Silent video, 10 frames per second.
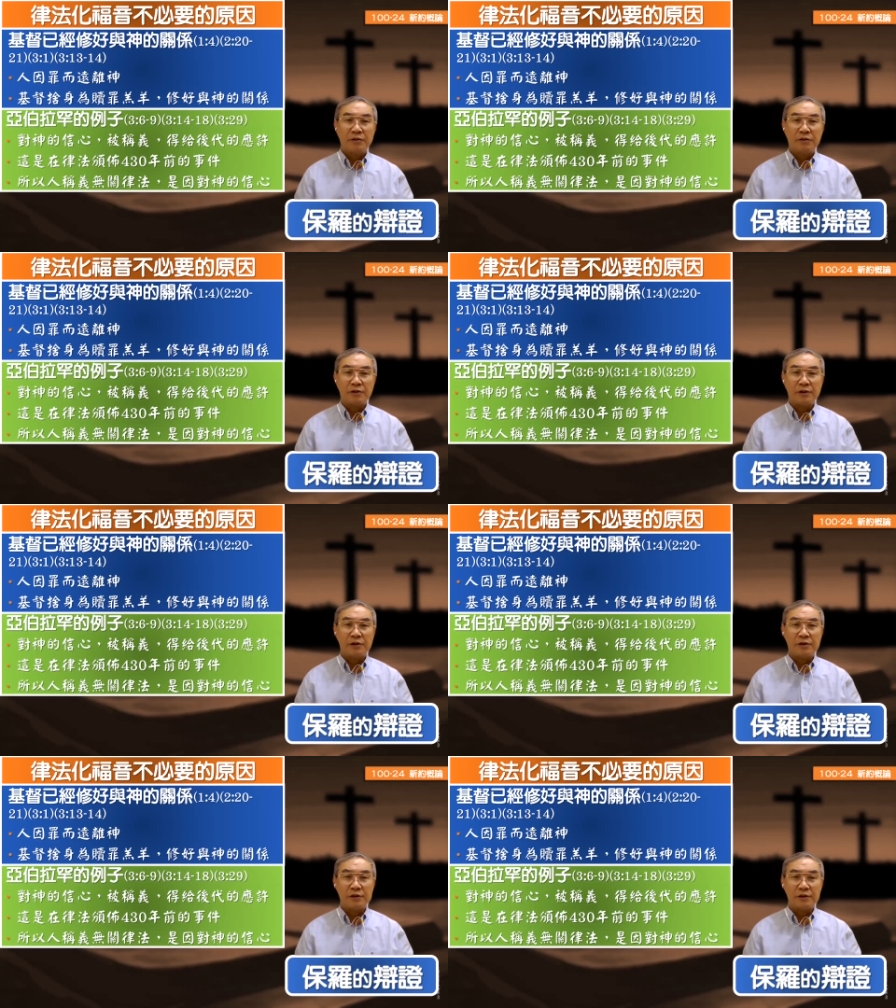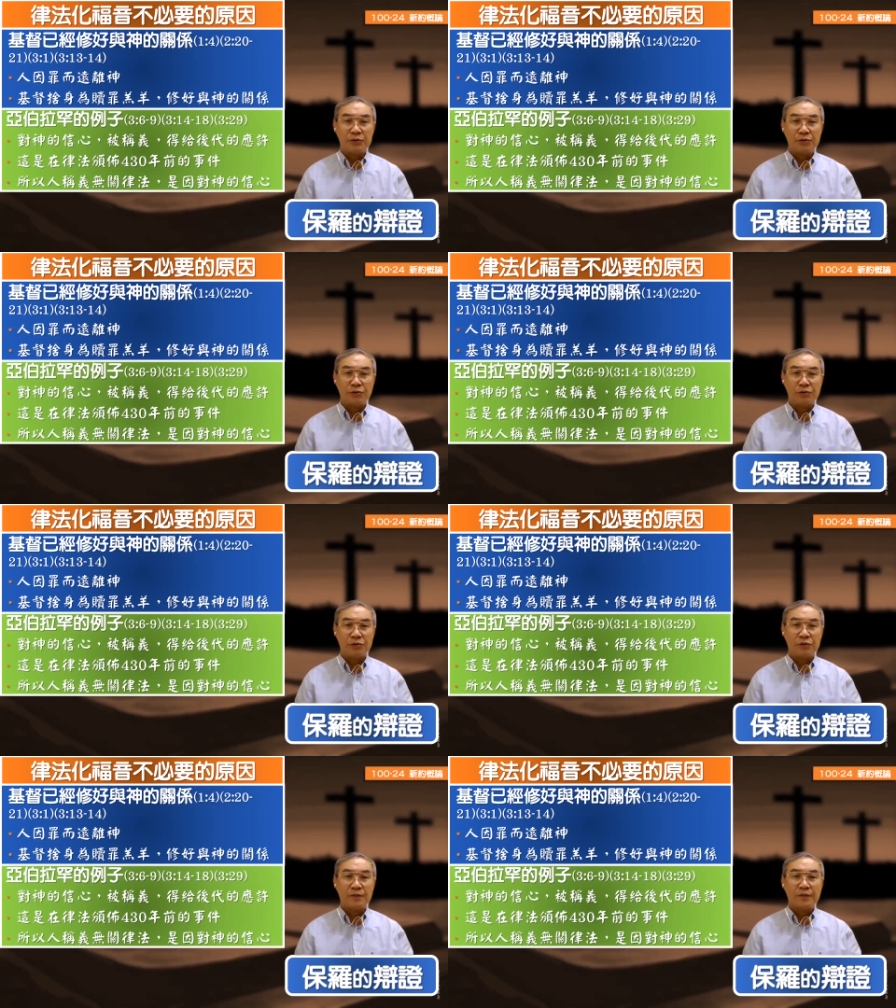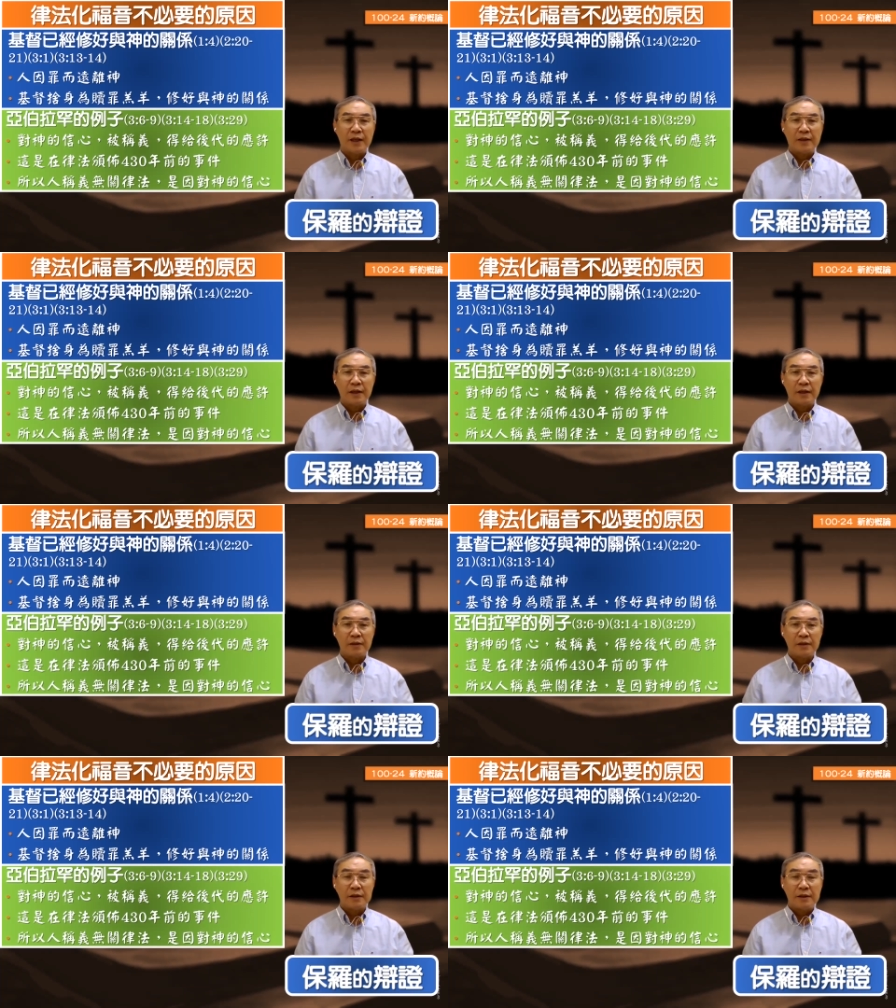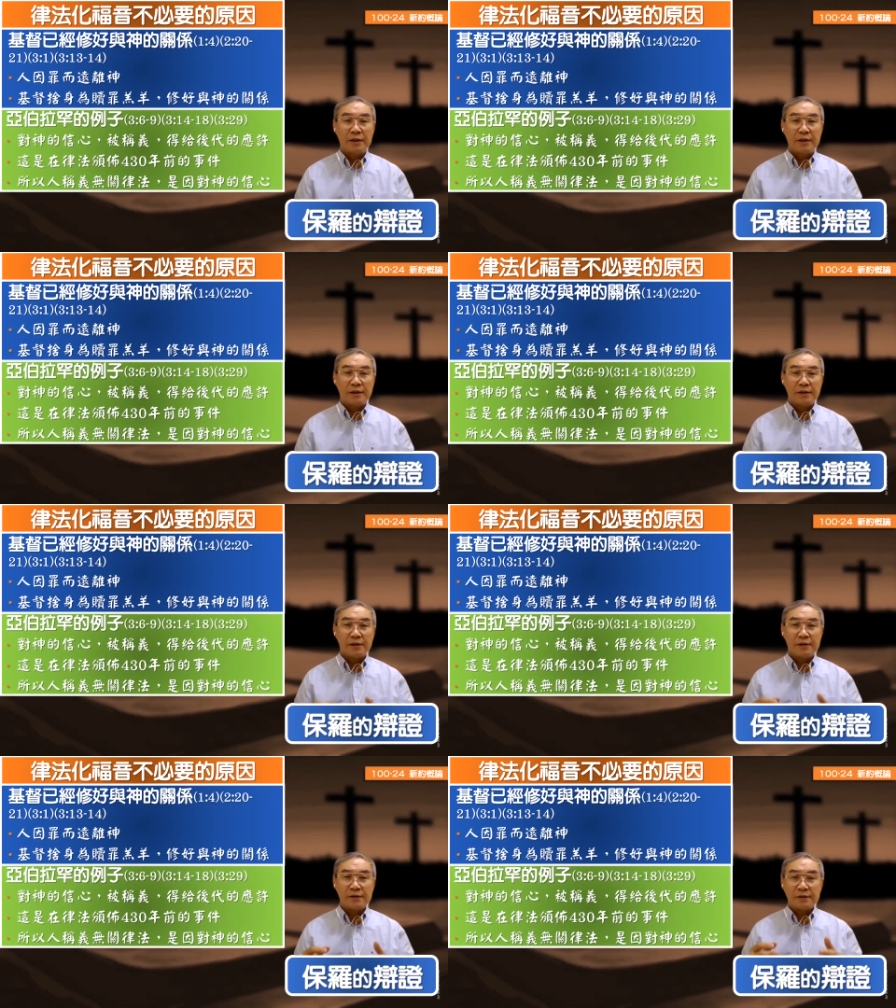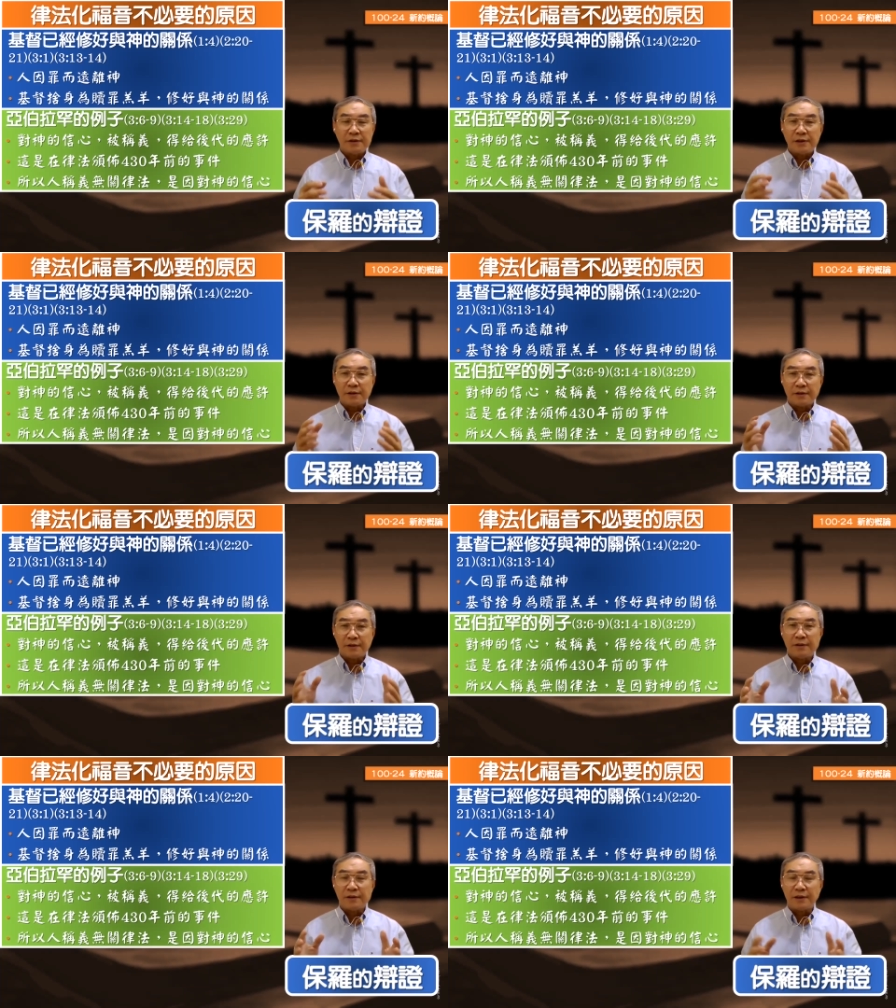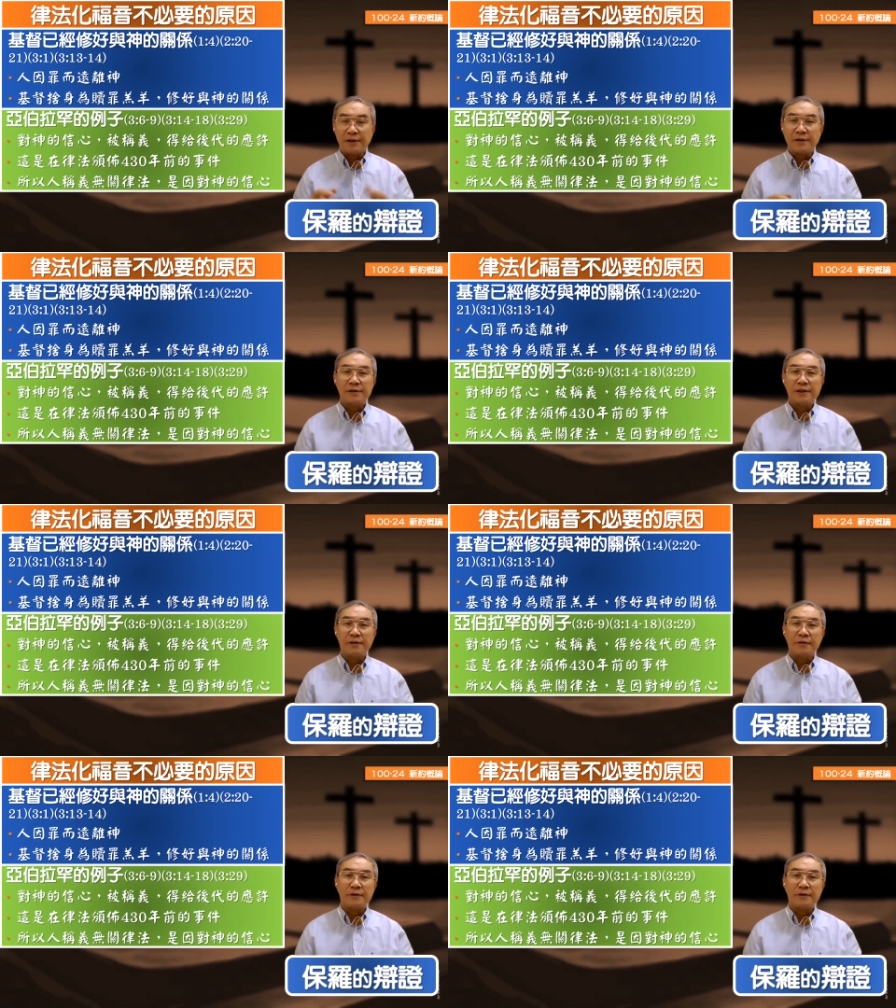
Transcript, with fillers: 会有一些应许去。那但是这件事啊是在什么？